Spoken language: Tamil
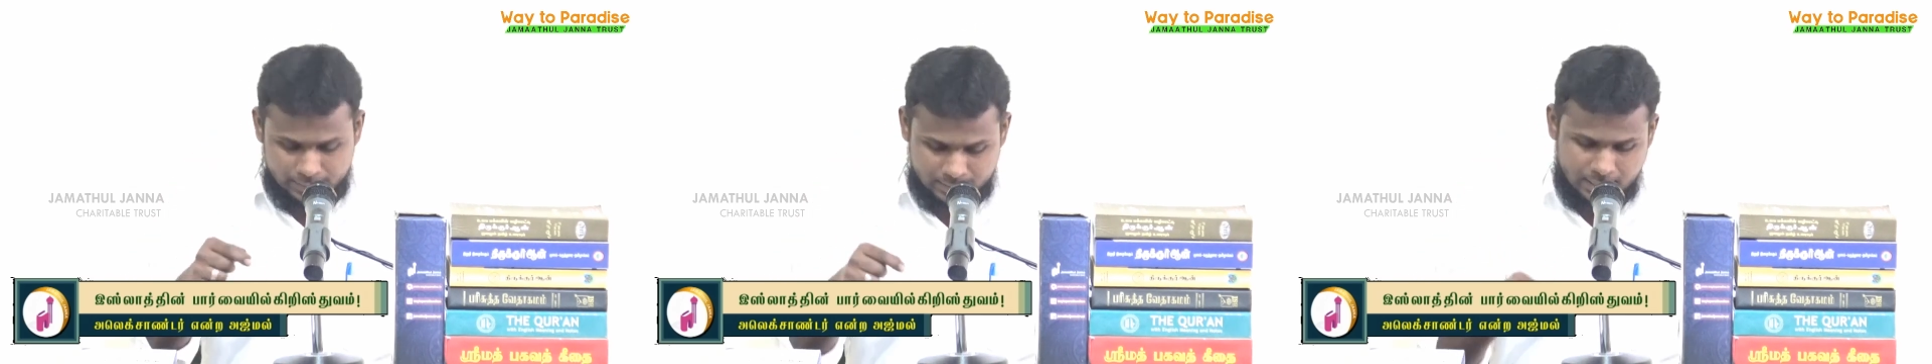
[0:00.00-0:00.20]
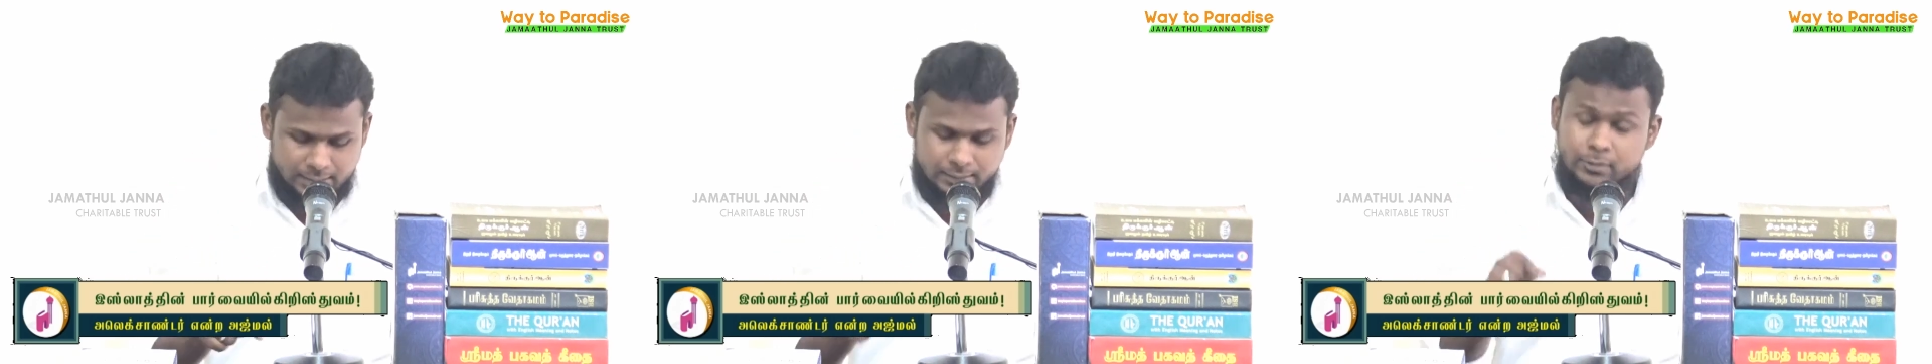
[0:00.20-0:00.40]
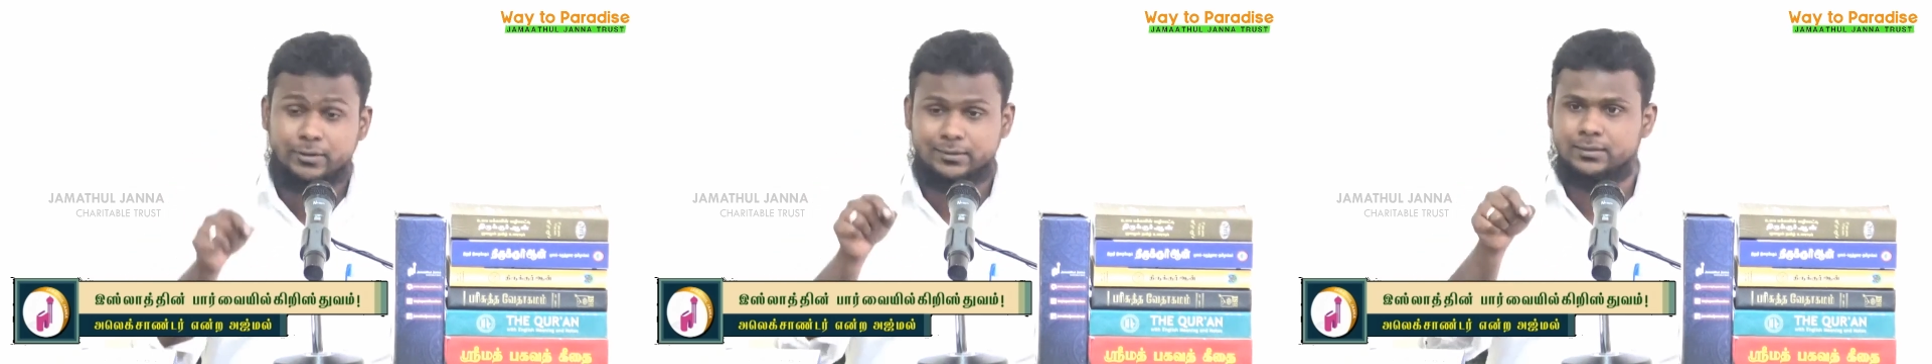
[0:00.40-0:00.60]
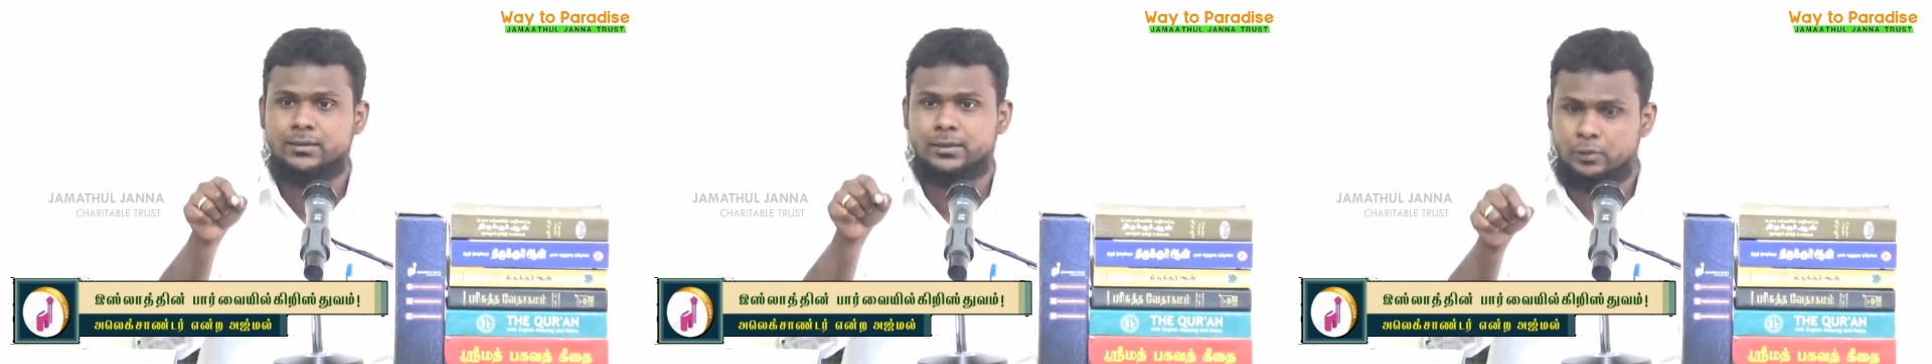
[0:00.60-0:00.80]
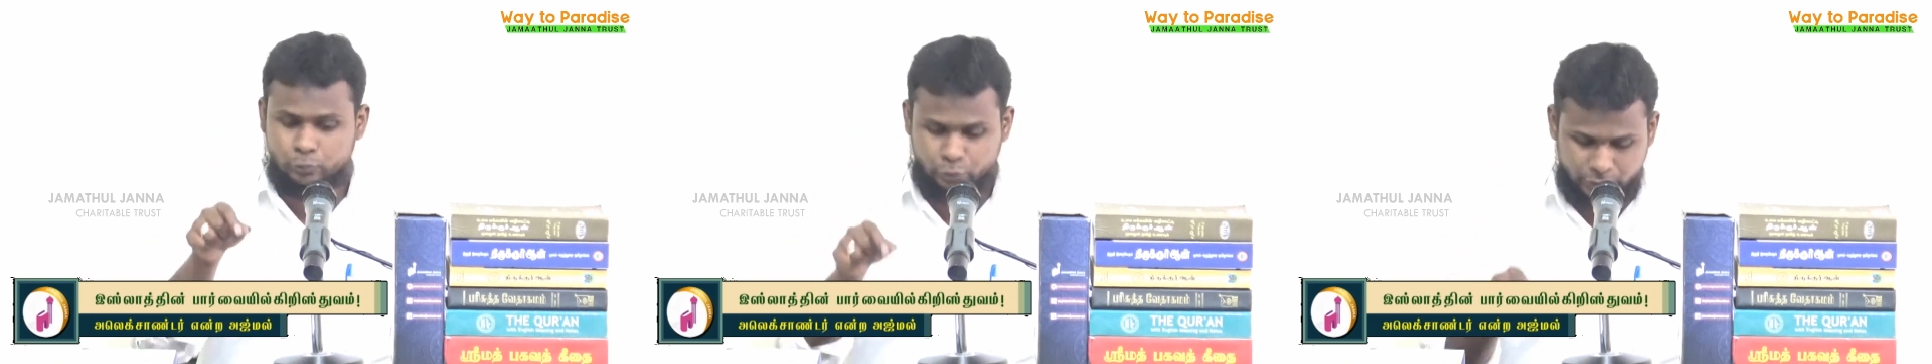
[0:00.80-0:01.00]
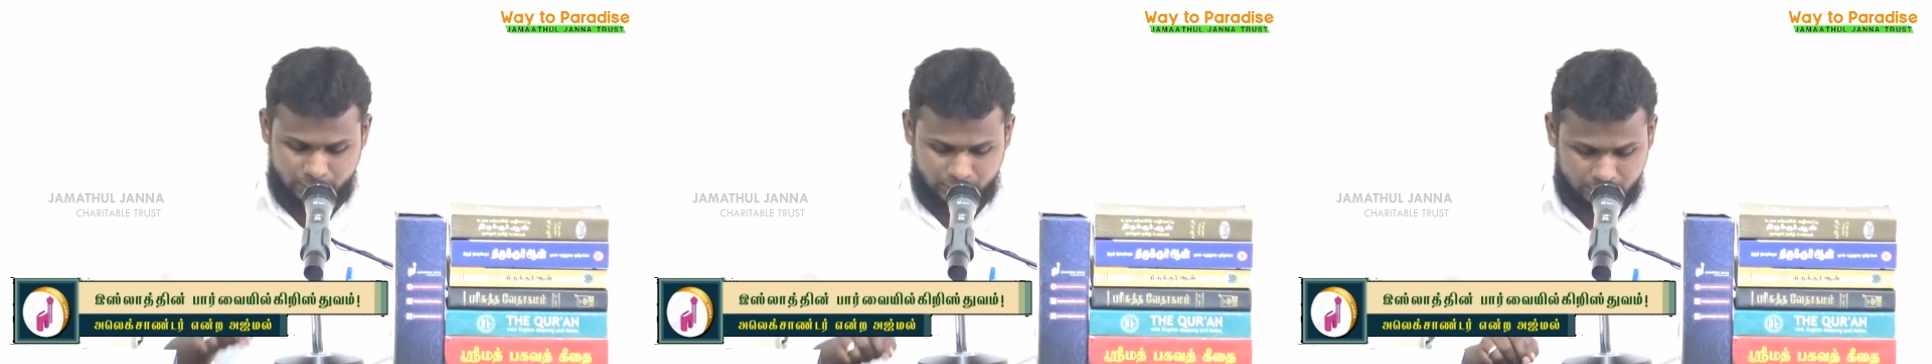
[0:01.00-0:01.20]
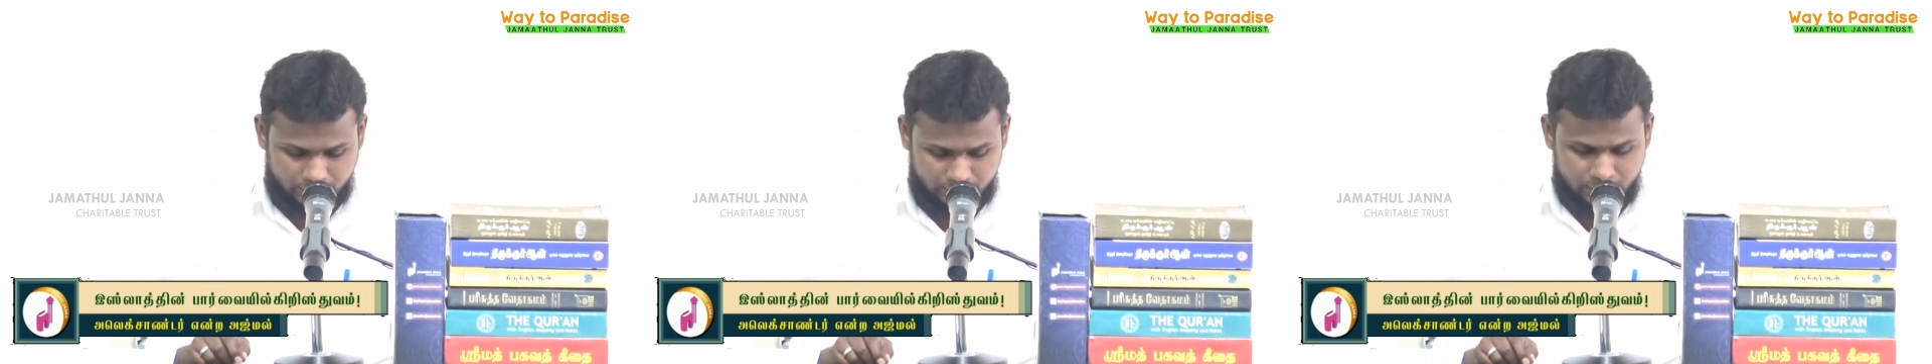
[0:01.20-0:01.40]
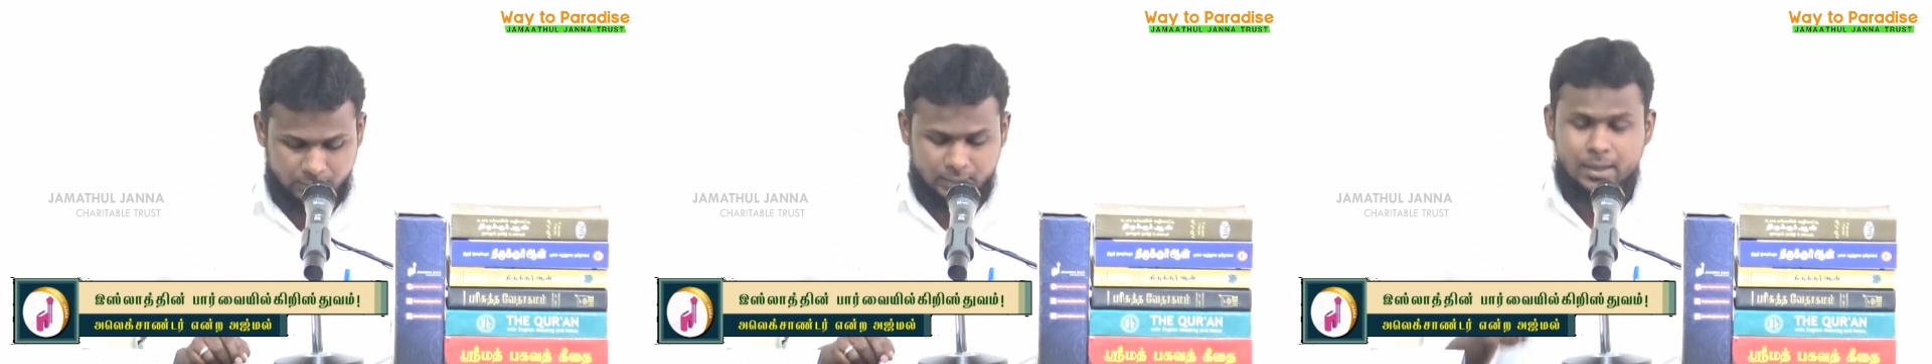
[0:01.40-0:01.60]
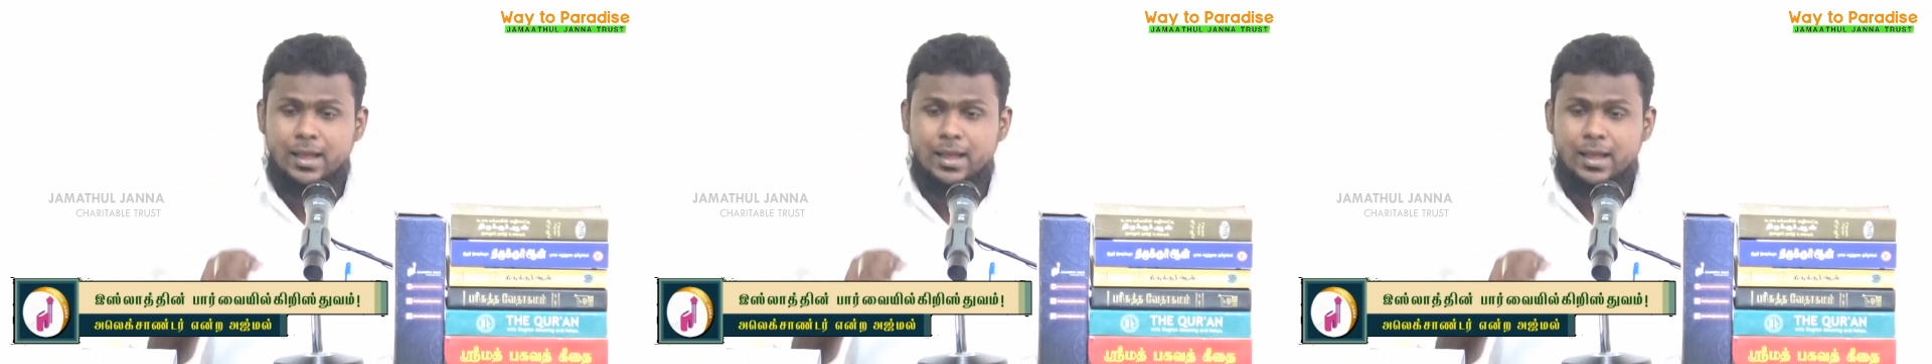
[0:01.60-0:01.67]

அதனால் இந்த வசனத்தை நான் சுட்டி காட்டினேன்